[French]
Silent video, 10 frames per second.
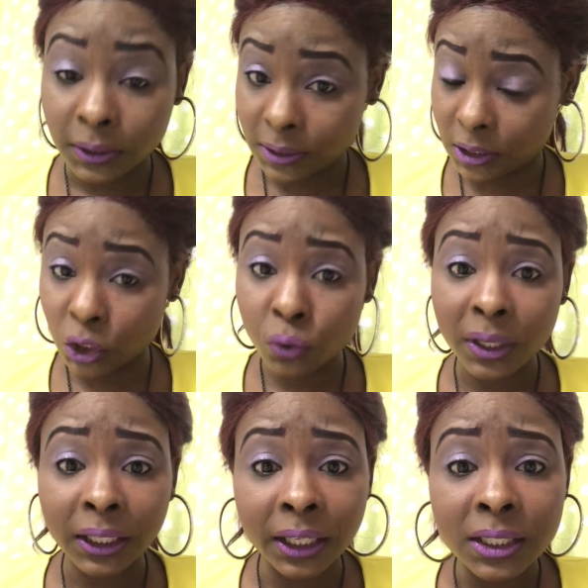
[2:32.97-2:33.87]
Si tu
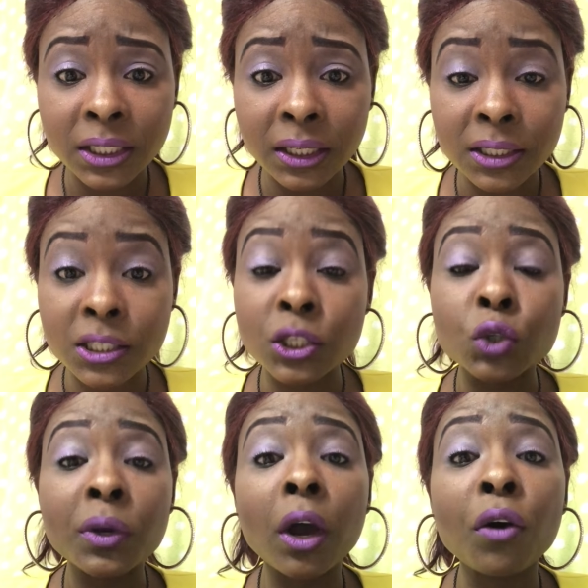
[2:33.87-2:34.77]
es chrétien, si
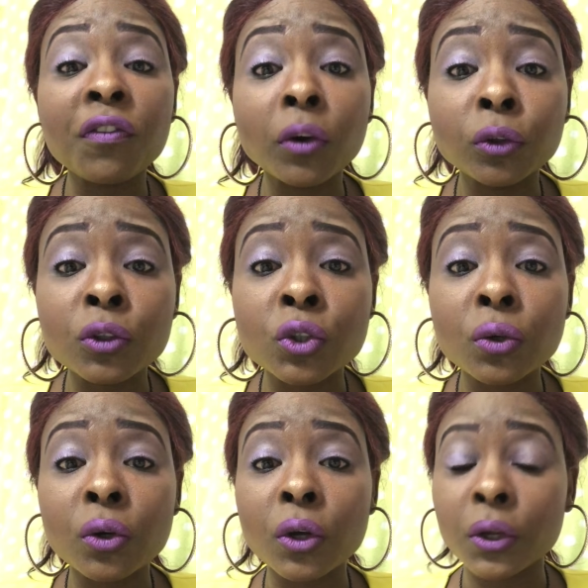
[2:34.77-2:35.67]
tu es enfant de
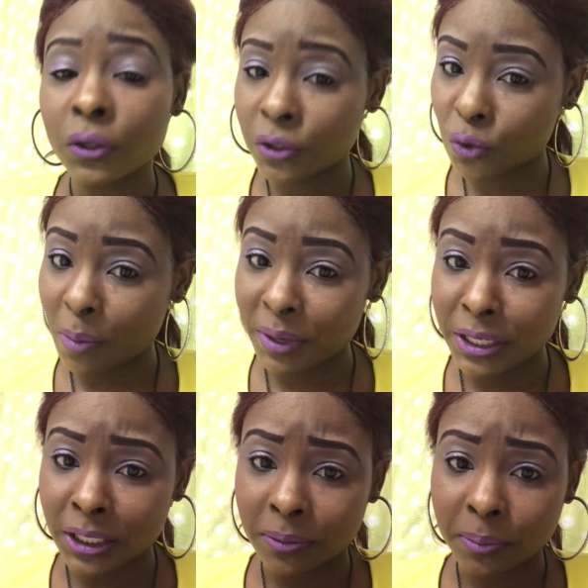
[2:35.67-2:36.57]
Dieu, sois
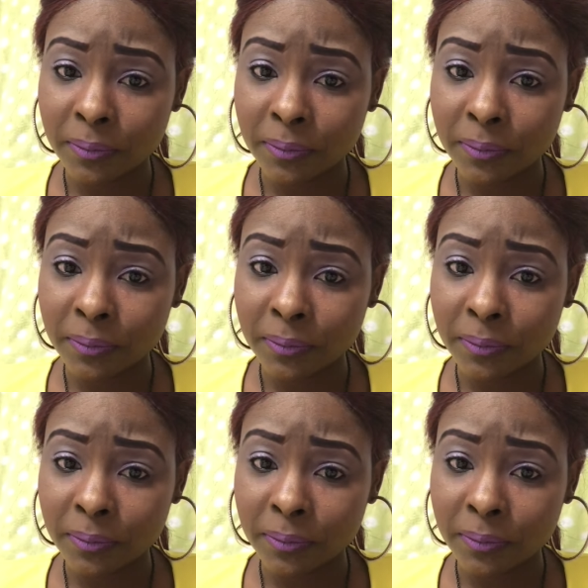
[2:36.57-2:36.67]
béni.